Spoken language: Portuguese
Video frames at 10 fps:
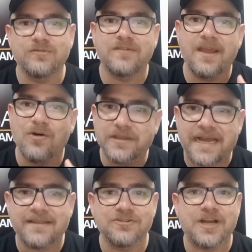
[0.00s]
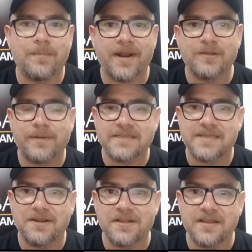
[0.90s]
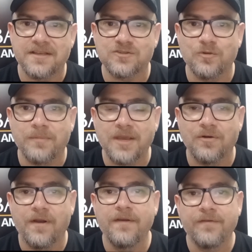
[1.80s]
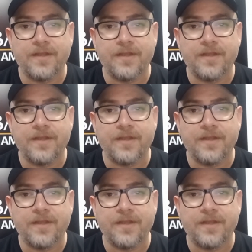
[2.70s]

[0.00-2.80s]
Tem rodada de Campeonato Brasileiro ainda nesse domingo,